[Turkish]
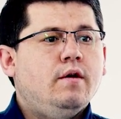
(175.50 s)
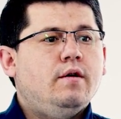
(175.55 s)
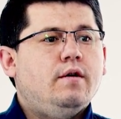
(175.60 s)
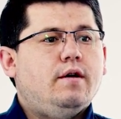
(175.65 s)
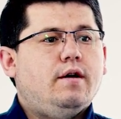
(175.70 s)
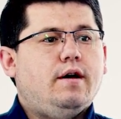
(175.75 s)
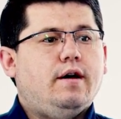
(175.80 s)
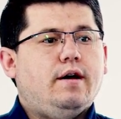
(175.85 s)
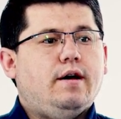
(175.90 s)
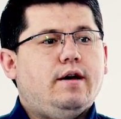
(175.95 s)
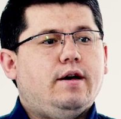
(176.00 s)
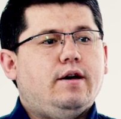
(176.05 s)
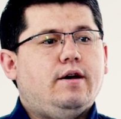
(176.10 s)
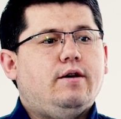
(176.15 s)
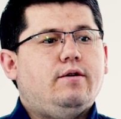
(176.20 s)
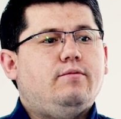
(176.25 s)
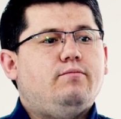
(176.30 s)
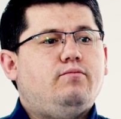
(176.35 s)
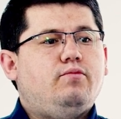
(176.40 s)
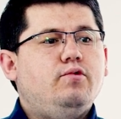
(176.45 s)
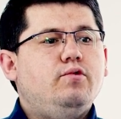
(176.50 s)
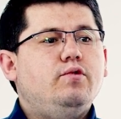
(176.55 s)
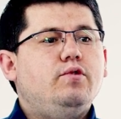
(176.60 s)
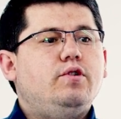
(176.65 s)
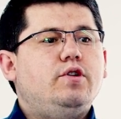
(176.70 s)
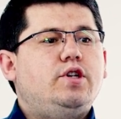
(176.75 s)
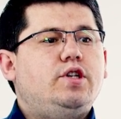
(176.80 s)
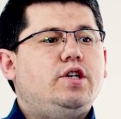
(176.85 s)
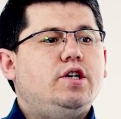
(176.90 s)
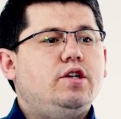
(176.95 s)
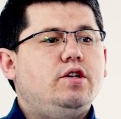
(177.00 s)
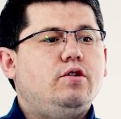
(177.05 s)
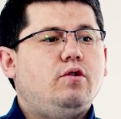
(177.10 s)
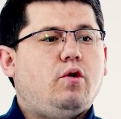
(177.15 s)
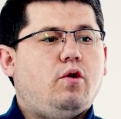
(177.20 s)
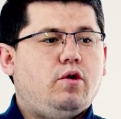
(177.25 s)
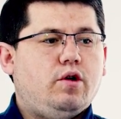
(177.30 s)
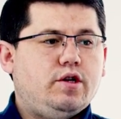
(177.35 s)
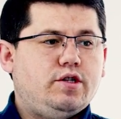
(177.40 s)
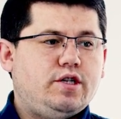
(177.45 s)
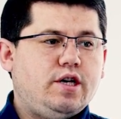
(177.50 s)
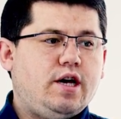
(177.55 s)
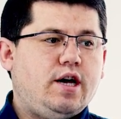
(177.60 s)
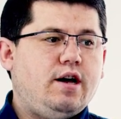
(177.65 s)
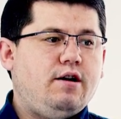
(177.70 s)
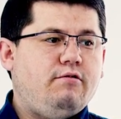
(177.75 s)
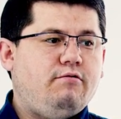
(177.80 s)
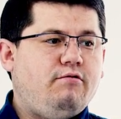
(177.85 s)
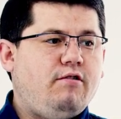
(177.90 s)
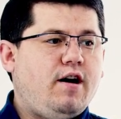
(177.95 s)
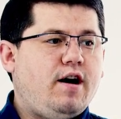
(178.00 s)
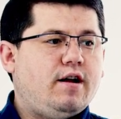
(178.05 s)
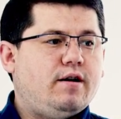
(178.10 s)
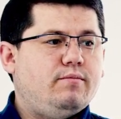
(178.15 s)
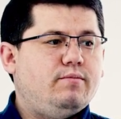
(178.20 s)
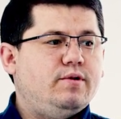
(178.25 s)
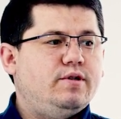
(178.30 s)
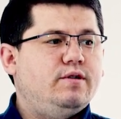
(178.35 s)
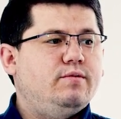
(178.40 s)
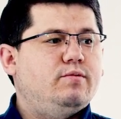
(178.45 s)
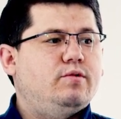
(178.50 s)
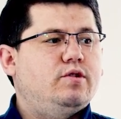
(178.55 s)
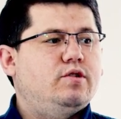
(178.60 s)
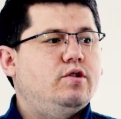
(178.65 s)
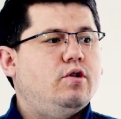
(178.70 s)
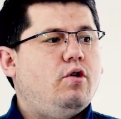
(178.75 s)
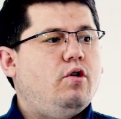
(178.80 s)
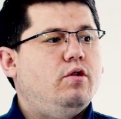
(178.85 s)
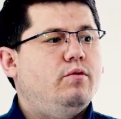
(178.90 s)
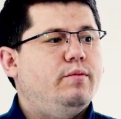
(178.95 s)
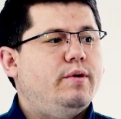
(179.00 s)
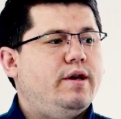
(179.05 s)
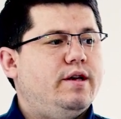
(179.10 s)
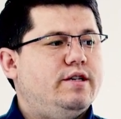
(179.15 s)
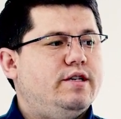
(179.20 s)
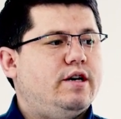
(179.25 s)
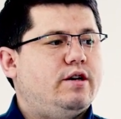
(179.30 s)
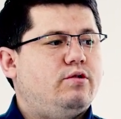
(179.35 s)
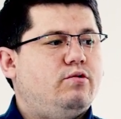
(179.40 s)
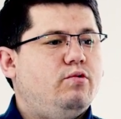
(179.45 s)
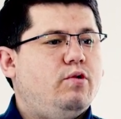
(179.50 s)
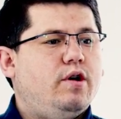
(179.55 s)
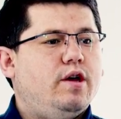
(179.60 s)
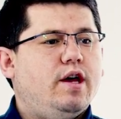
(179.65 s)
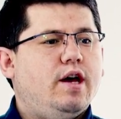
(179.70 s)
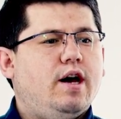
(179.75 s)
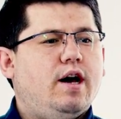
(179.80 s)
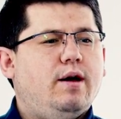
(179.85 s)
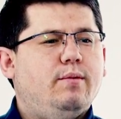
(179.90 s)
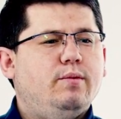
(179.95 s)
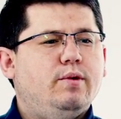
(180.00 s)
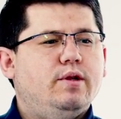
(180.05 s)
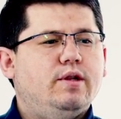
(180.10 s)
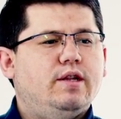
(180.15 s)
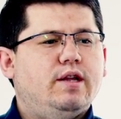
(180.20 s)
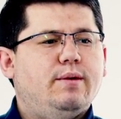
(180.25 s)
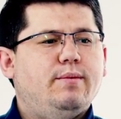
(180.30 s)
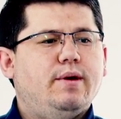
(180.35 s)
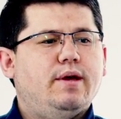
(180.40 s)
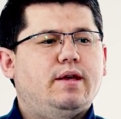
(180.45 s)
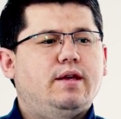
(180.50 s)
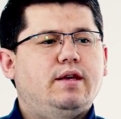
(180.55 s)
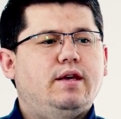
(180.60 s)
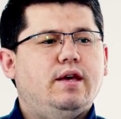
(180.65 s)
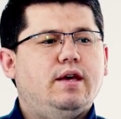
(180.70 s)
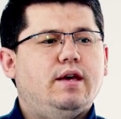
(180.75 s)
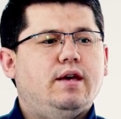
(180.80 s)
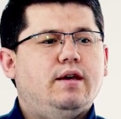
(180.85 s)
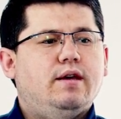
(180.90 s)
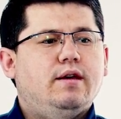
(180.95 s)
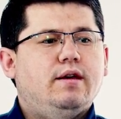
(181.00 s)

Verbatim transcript: Ha, ee, bu işin olacağı var. Bizimkisi olmayacak. Duaya amin demek ki